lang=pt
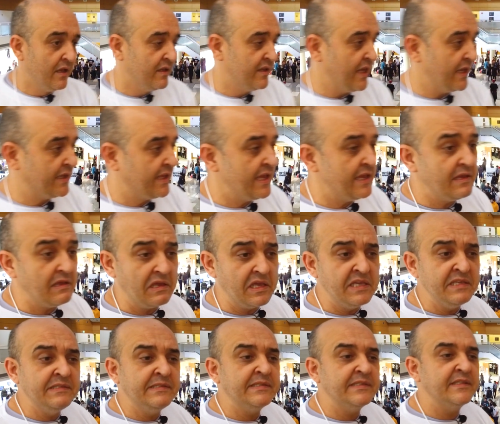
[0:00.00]
que é quem
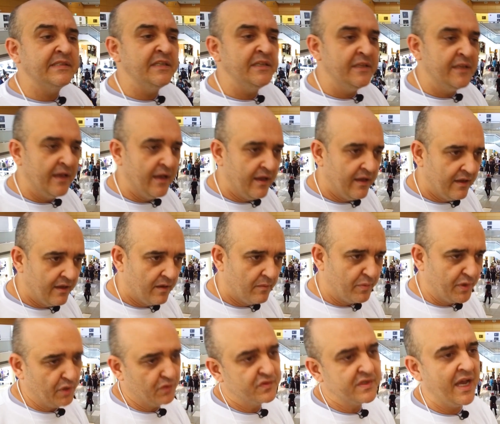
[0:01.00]
ensina,
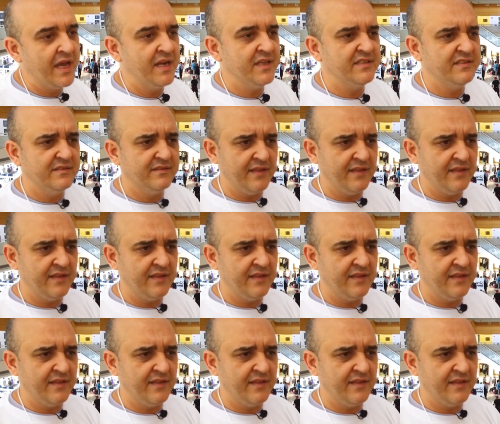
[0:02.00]
que os caras